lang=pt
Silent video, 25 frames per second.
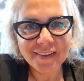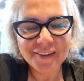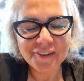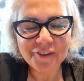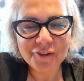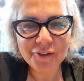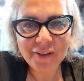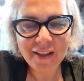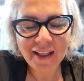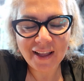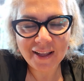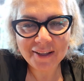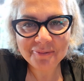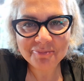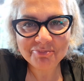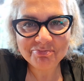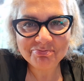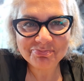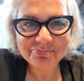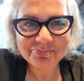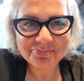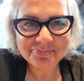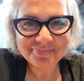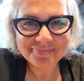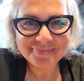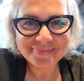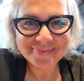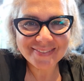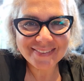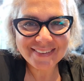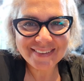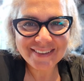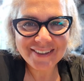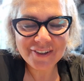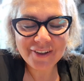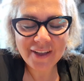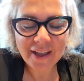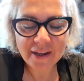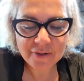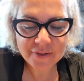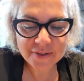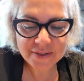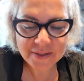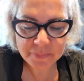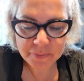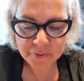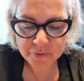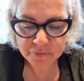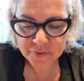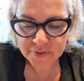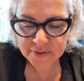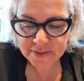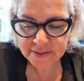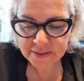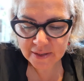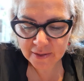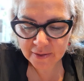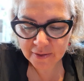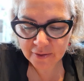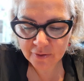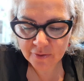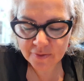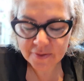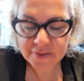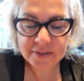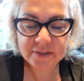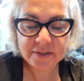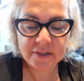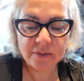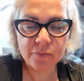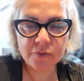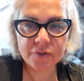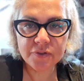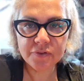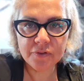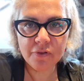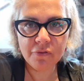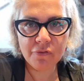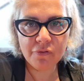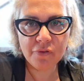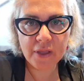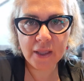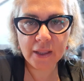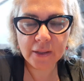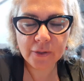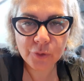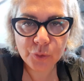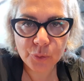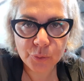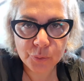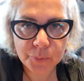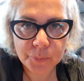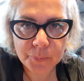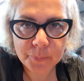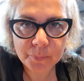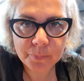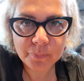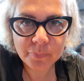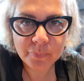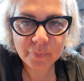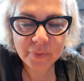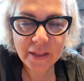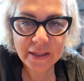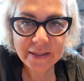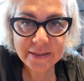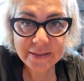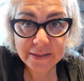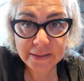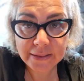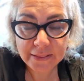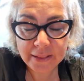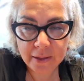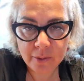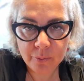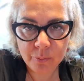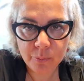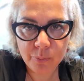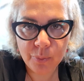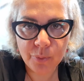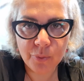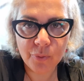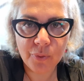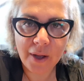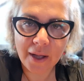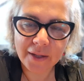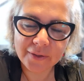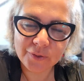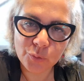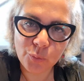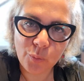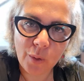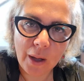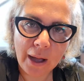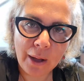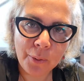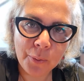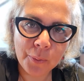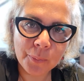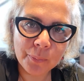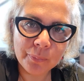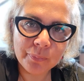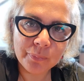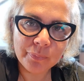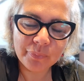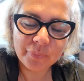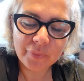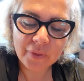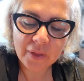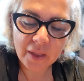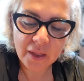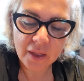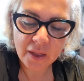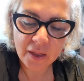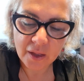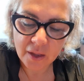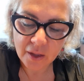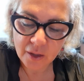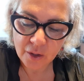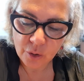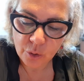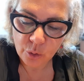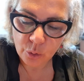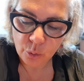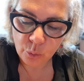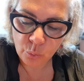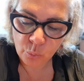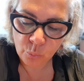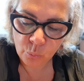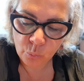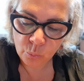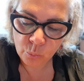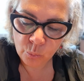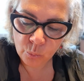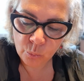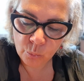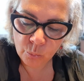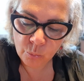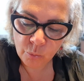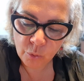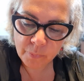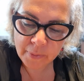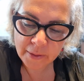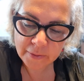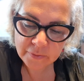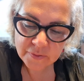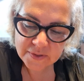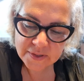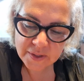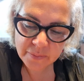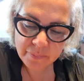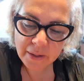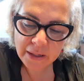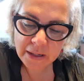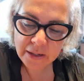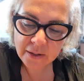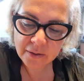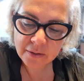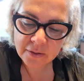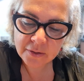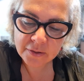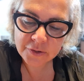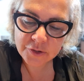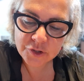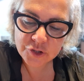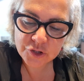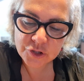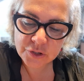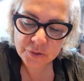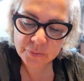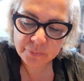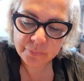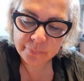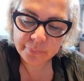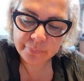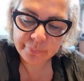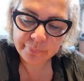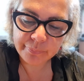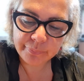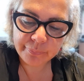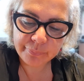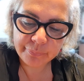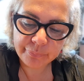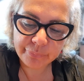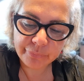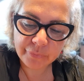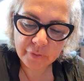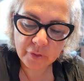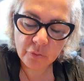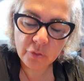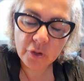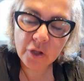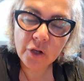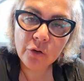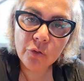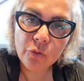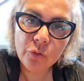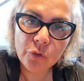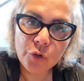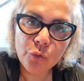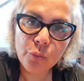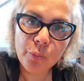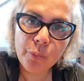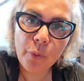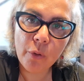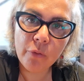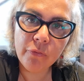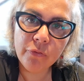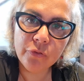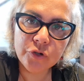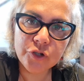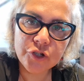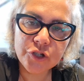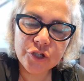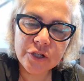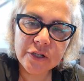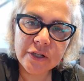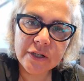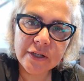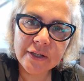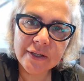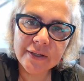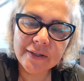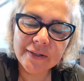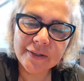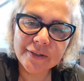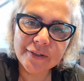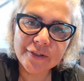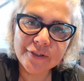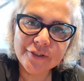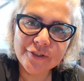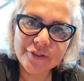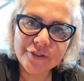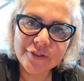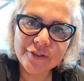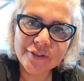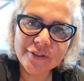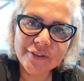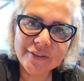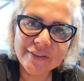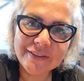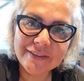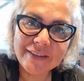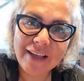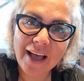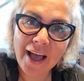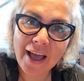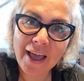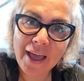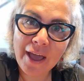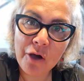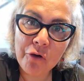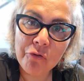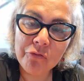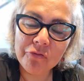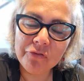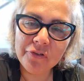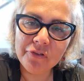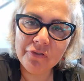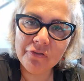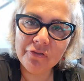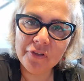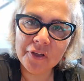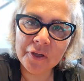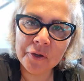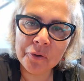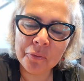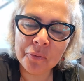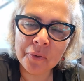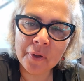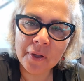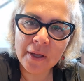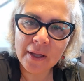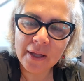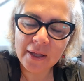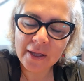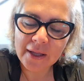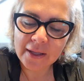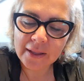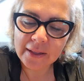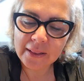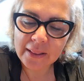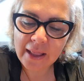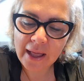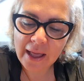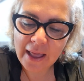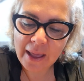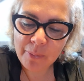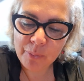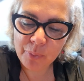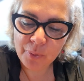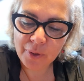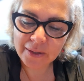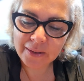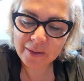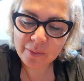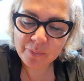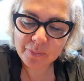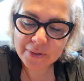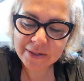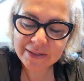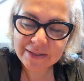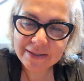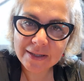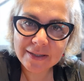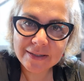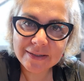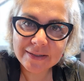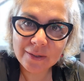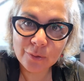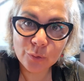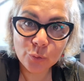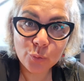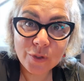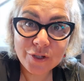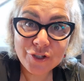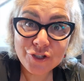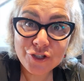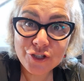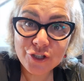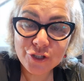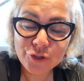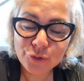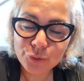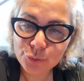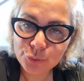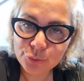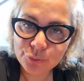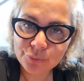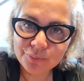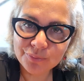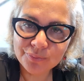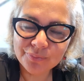Olá, eu quero dizer para você que nós estamos vivendo nesse tempo atual um momento semelhante que, no, que o povo de, de Israel viveu na época da perseguição do Egito.